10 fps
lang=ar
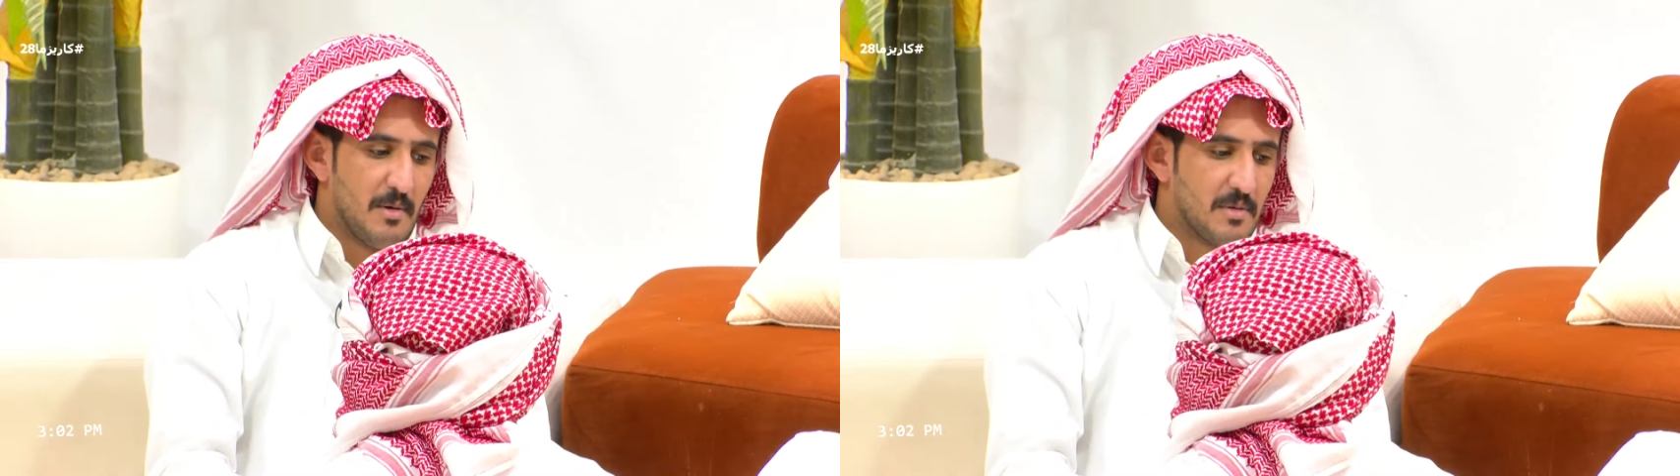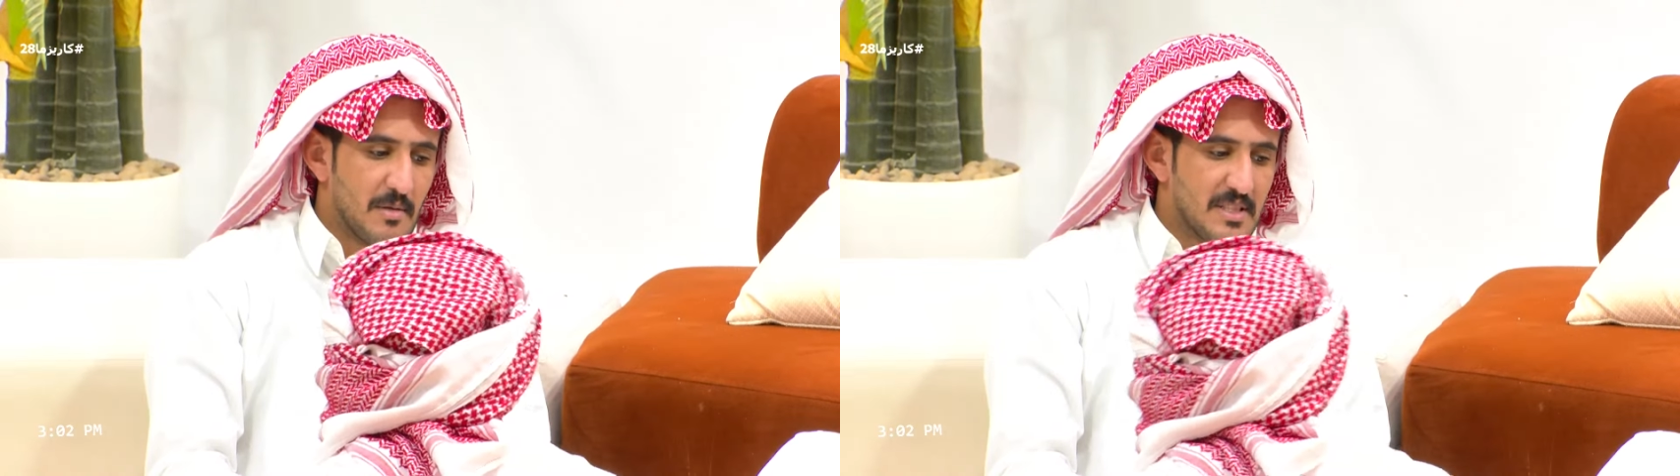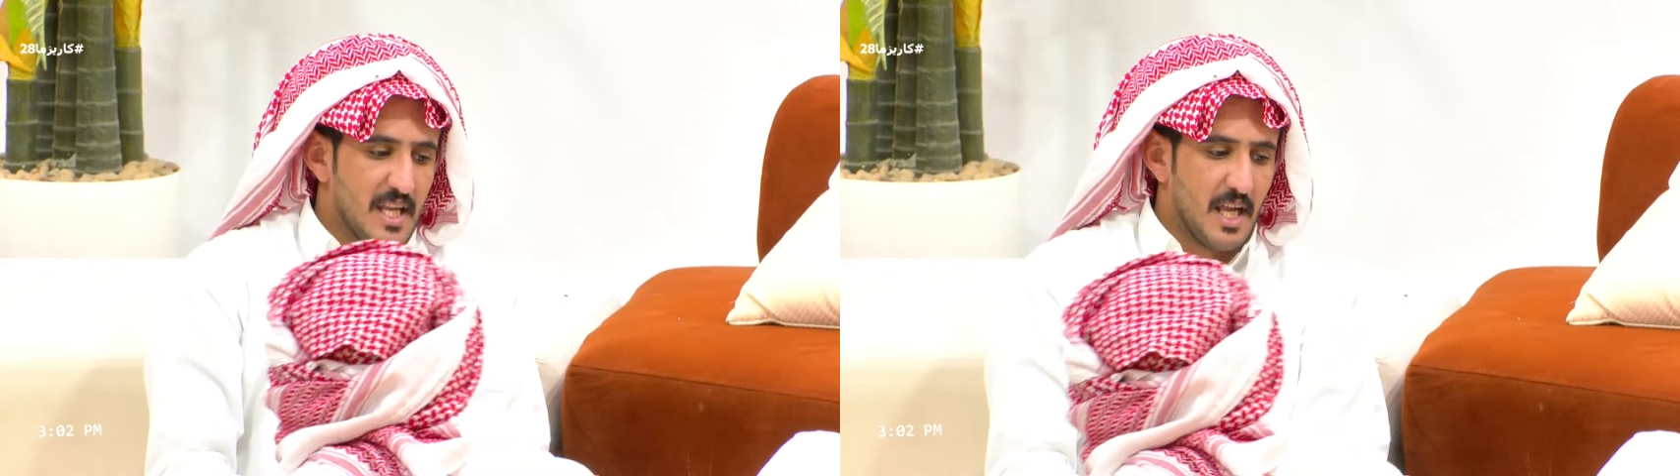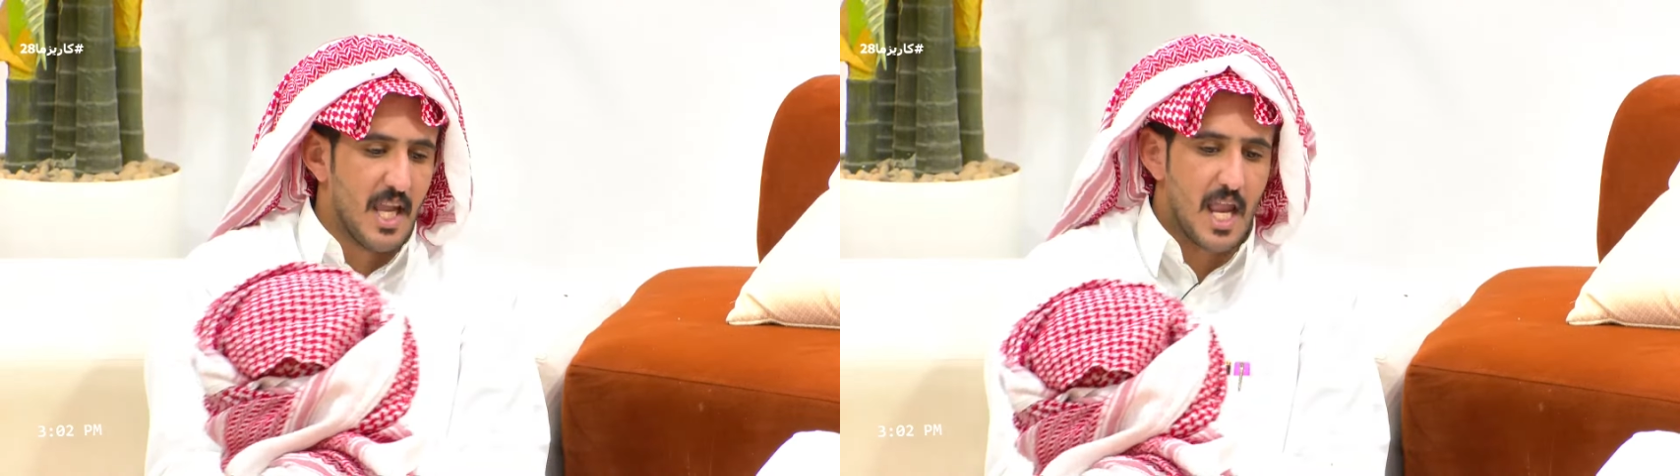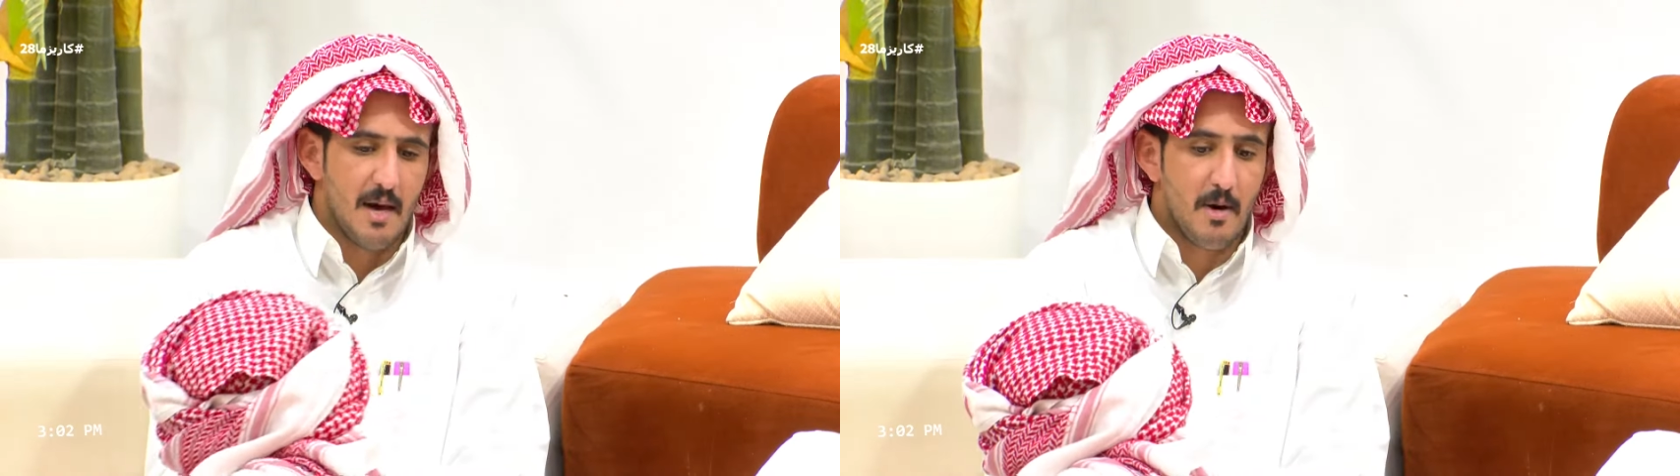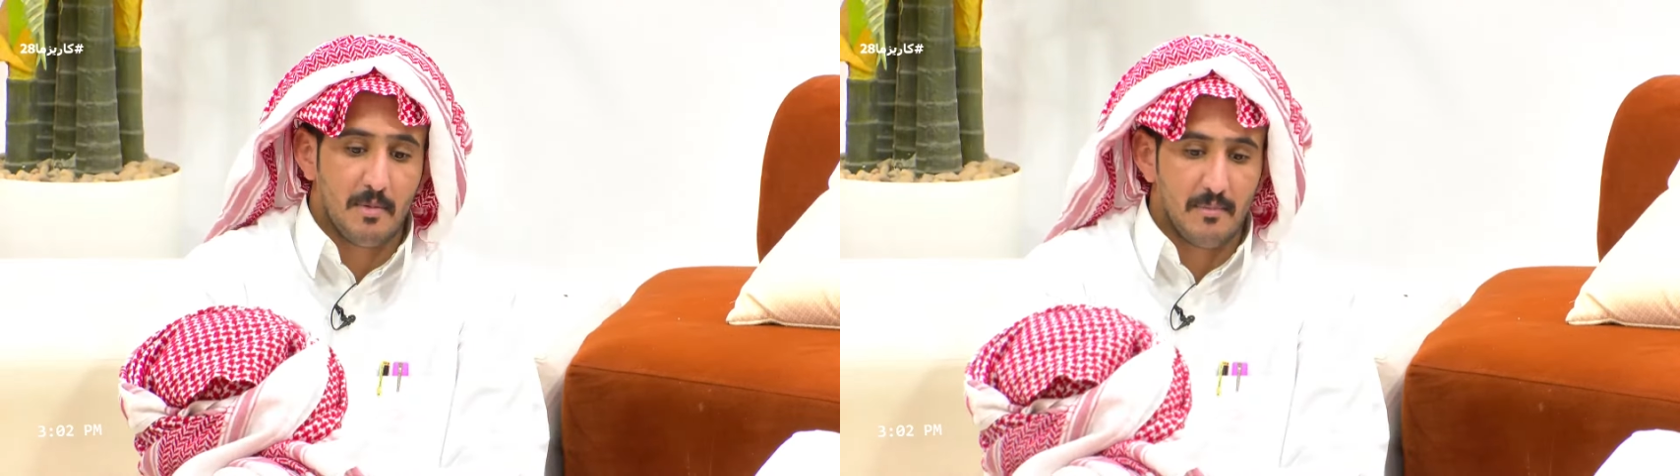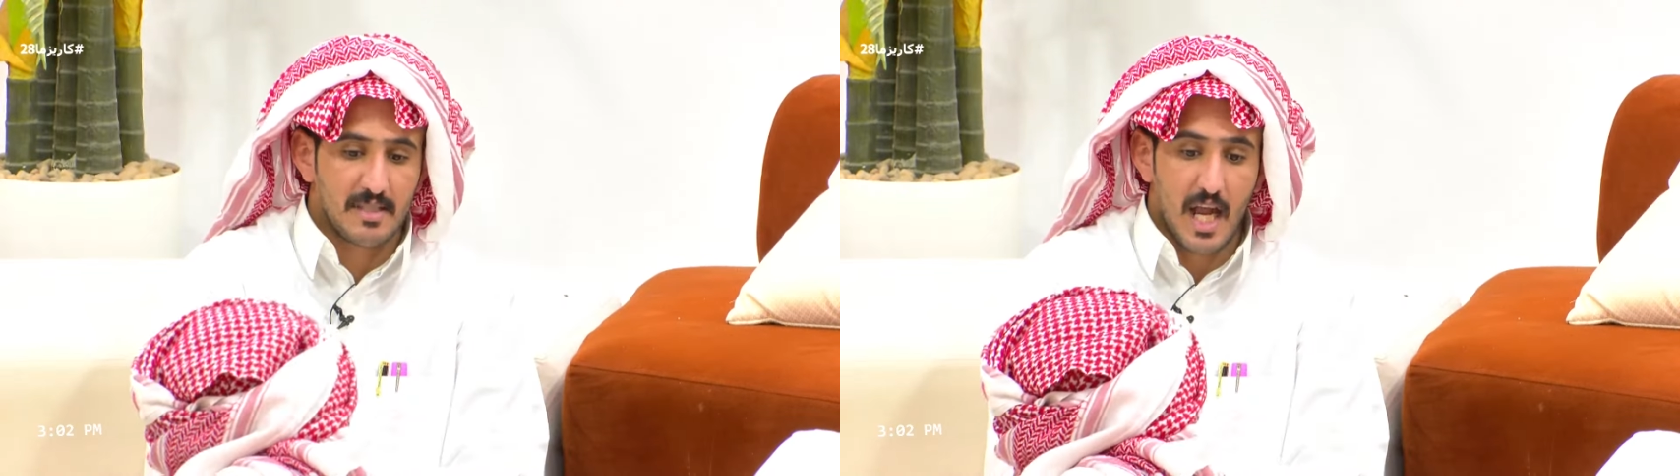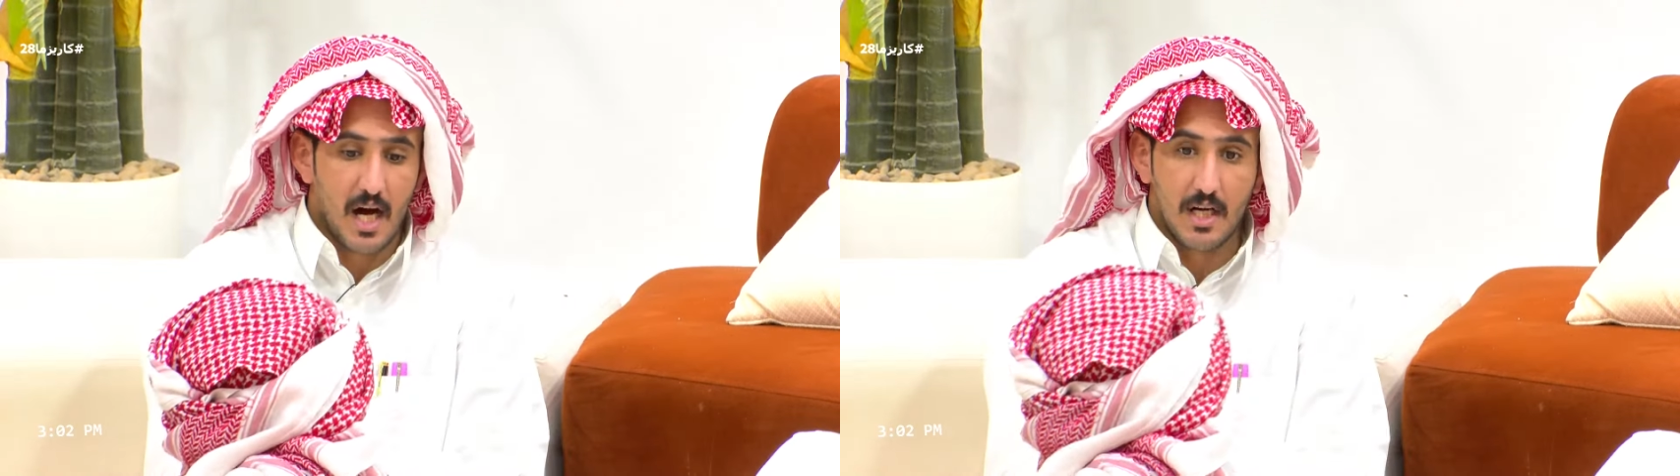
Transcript: بكلمة لا لا لا ما بكلمة لا